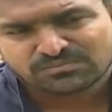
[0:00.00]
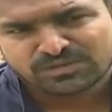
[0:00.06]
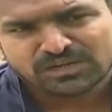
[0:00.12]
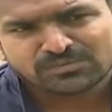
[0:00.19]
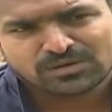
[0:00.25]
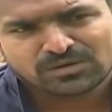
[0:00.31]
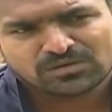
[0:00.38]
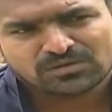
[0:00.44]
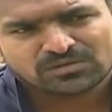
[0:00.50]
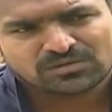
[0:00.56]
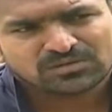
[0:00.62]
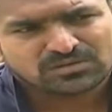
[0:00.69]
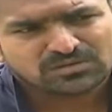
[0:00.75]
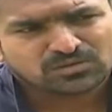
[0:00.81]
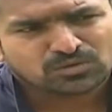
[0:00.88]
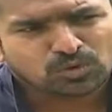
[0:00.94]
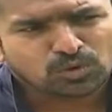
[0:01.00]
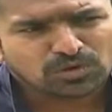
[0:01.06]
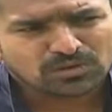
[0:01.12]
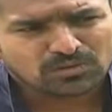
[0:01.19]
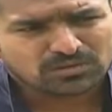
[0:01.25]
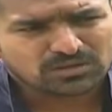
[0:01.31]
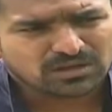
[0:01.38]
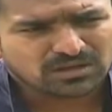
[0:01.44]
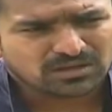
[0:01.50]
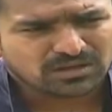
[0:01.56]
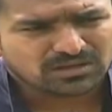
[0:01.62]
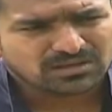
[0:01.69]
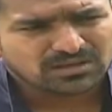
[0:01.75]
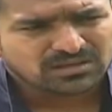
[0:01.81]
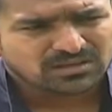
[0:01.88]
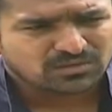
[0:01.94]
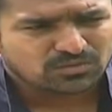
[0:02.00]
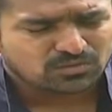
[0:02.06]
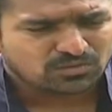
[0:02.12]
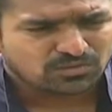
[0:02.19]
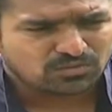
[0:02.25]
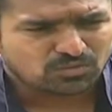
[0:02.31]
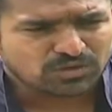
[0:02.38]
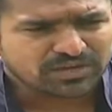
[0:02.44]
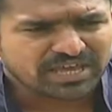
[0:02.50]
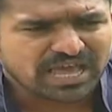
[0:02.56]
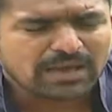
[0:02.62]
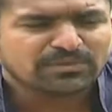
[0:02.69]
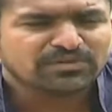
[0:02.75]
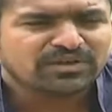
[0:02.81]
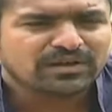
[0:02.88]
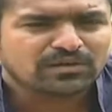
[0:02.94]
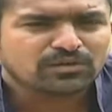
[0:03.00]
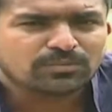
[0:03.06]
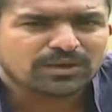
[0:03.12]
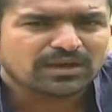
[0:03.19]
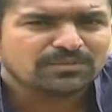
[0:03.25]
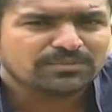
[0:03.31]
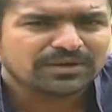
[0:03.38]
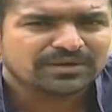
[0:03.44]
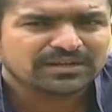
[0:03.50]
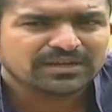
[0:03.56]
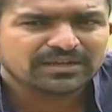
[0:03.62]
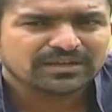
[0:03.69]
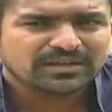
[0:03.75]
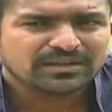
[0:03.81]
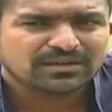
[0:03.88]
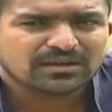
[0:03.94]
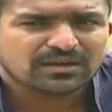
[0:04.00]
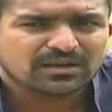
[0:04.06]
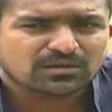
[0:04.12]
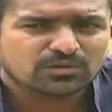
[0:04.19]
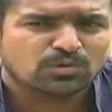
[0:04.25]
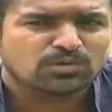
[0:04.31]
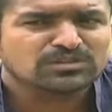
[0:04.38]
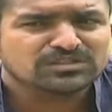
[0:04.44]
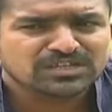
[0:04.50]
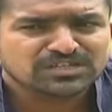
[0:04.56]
మినిమం కో ఒక ఒక యాభై వేల రూపాయలు పెట్టి కోళ్ళని